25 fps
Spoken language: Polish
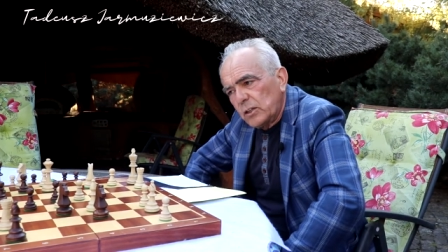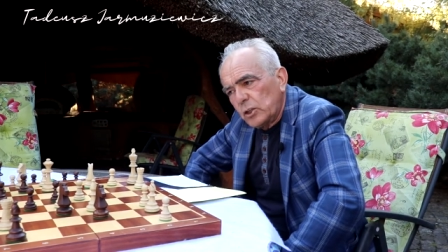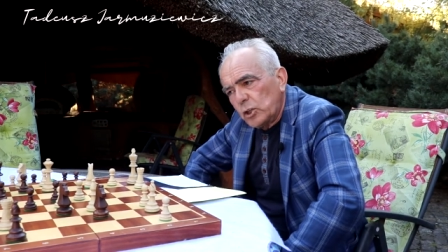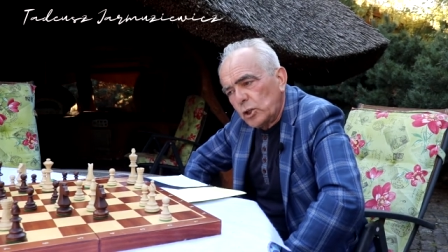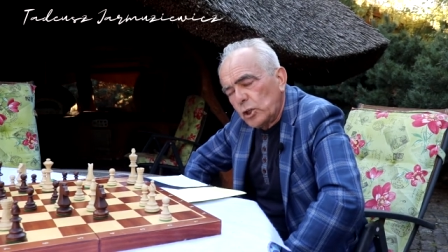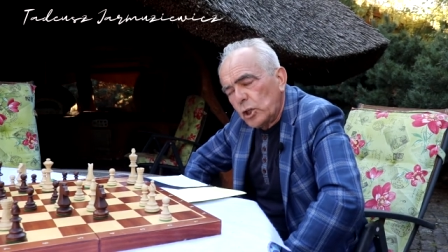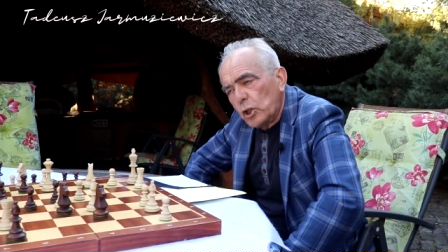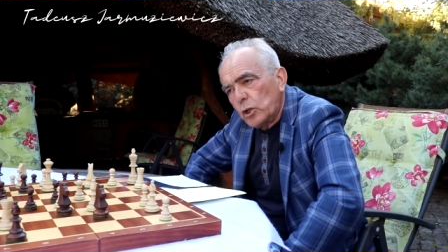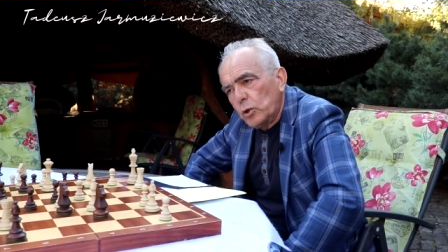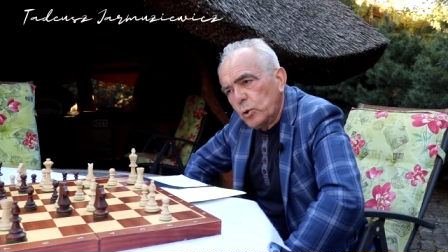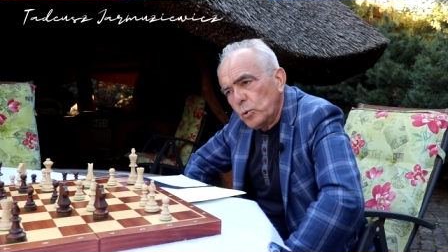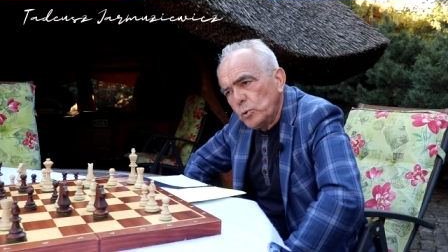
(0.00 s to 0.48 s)

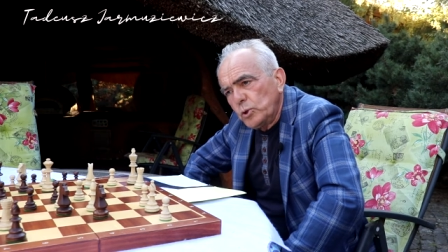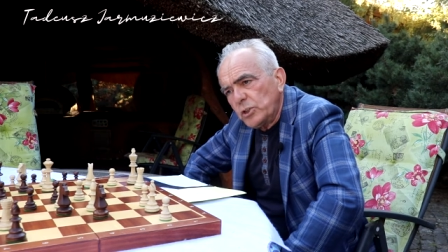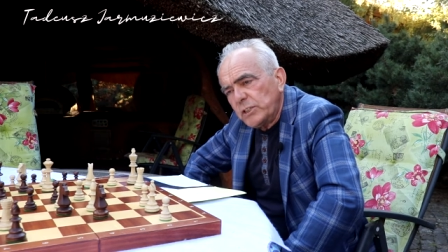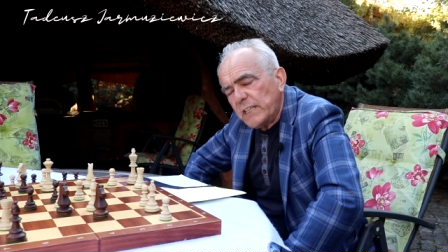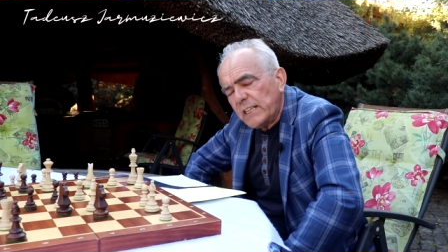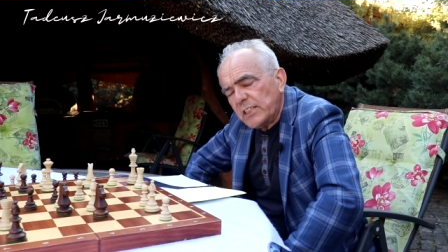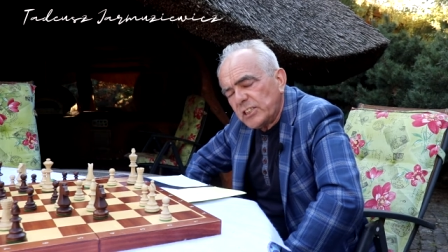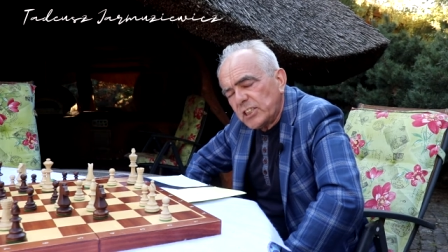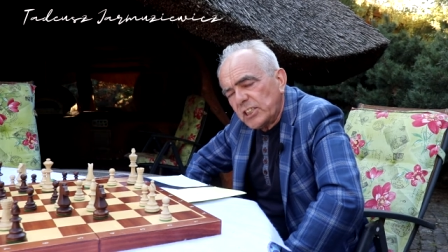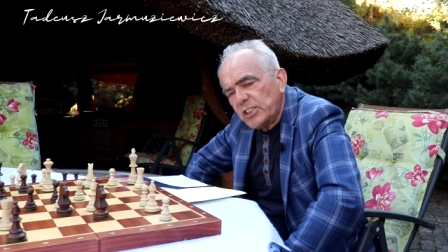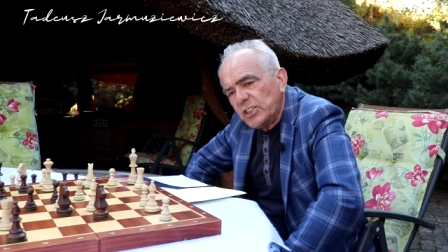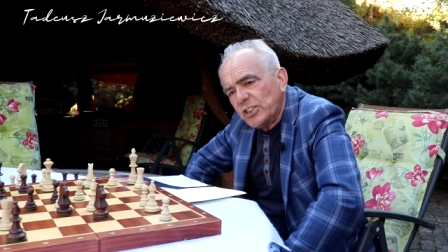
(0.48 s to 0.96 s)
tych ludzi
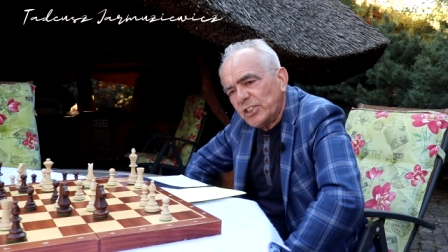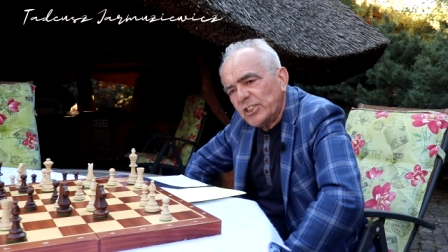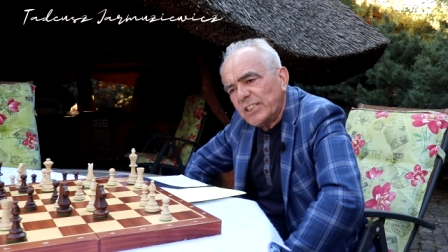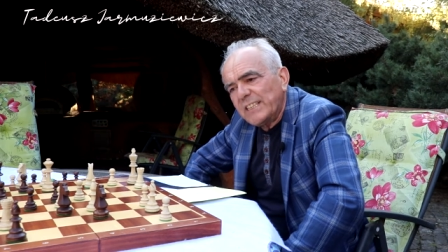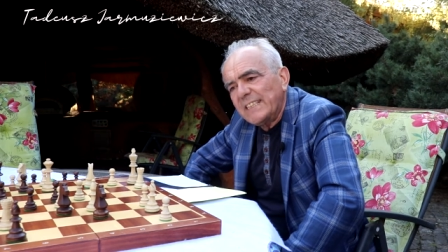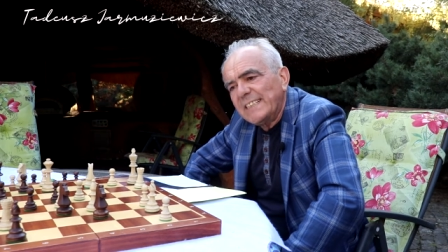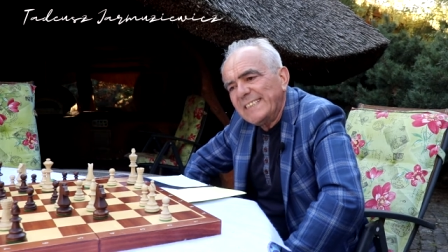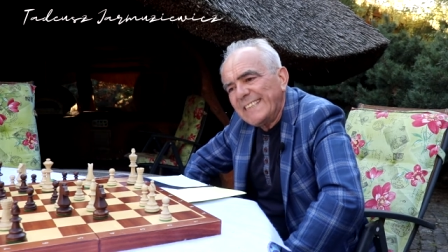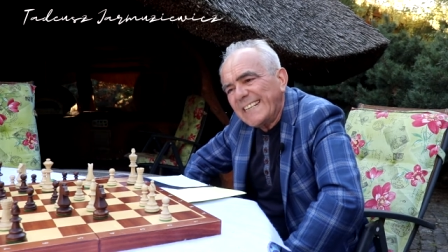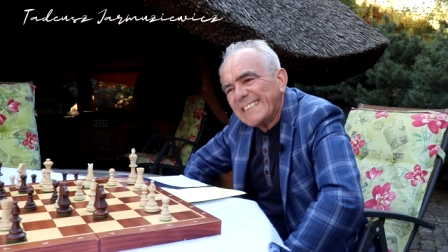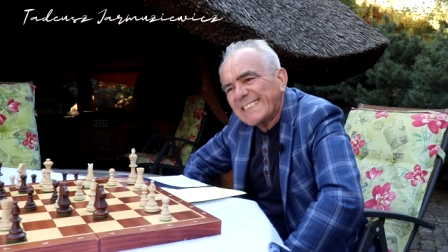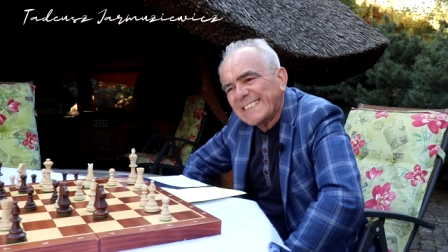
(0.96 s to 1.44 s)

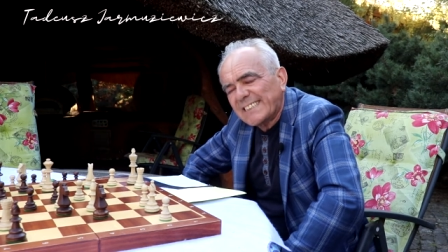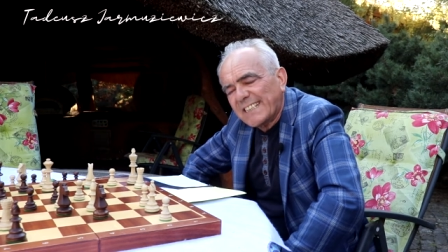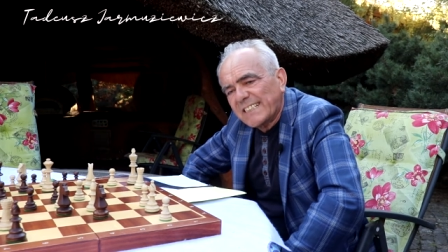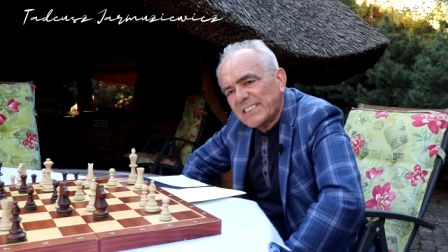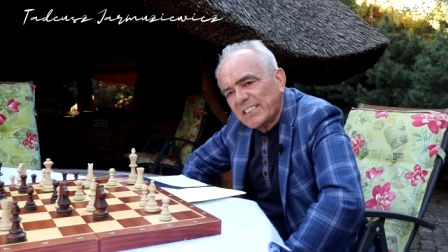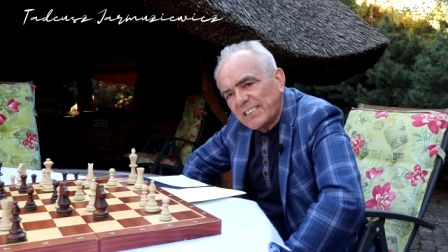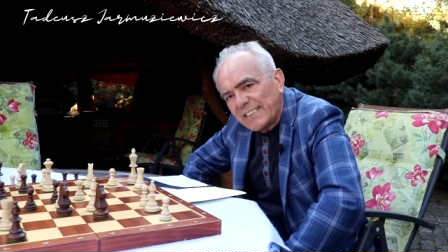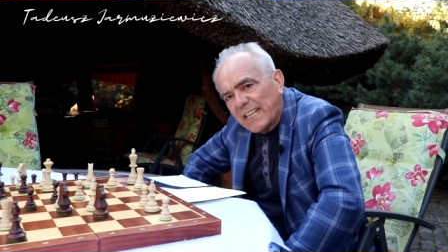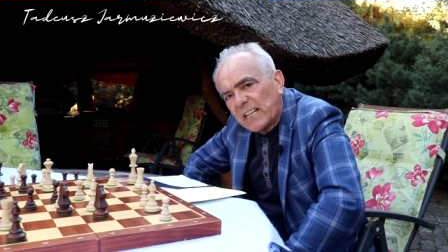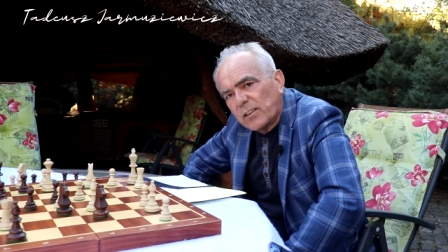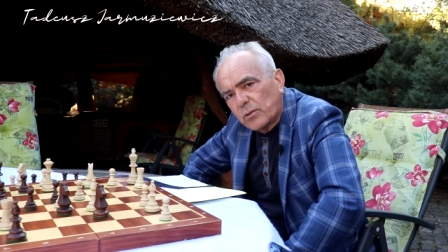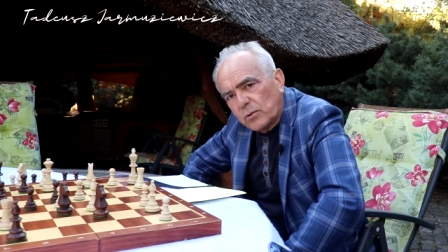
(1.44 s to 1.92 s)
najczęściej nie
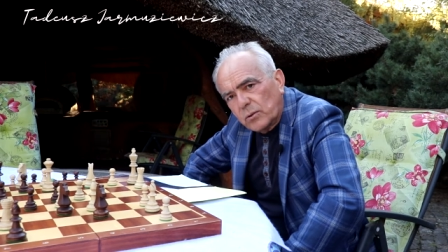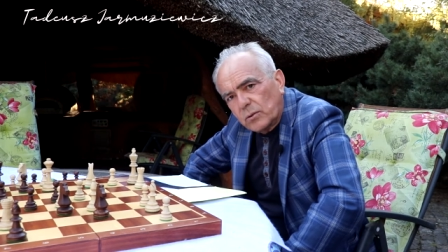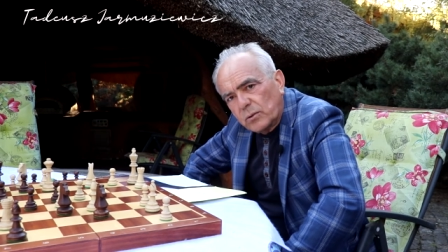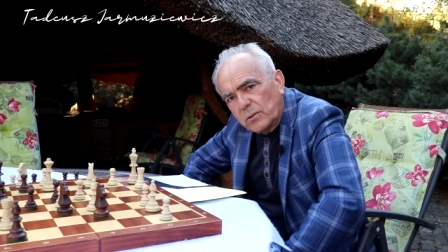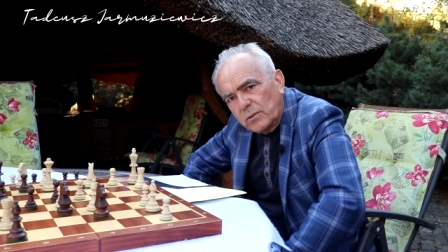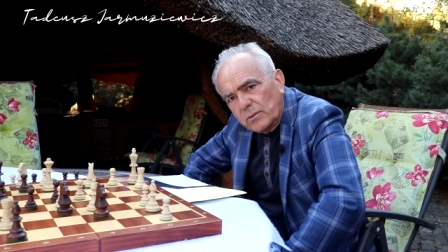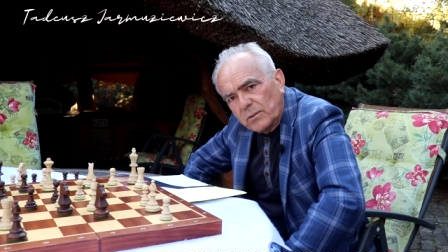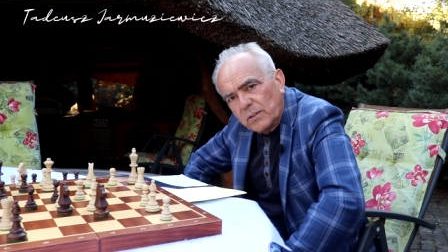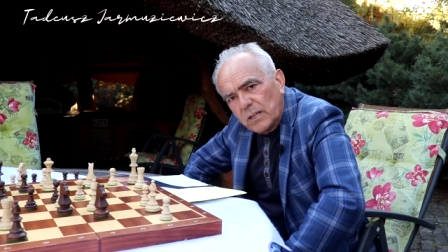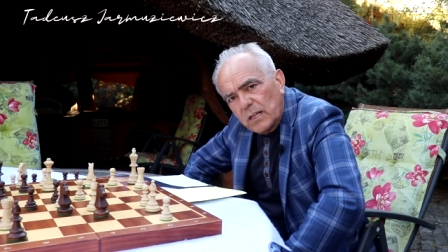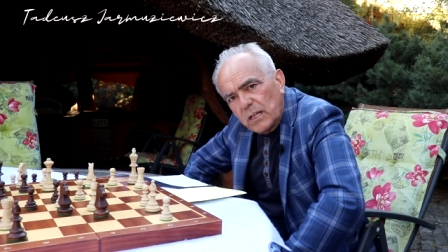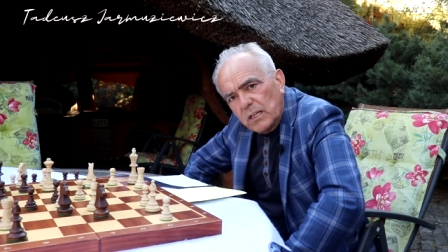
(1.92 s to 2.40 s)
stać na
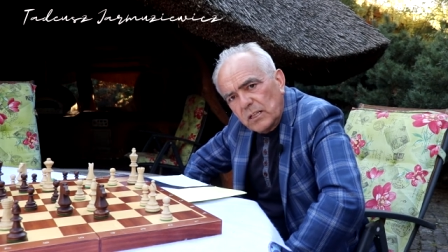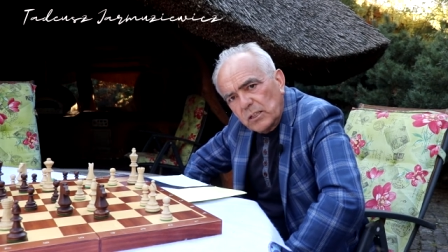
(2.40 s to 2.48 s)
to,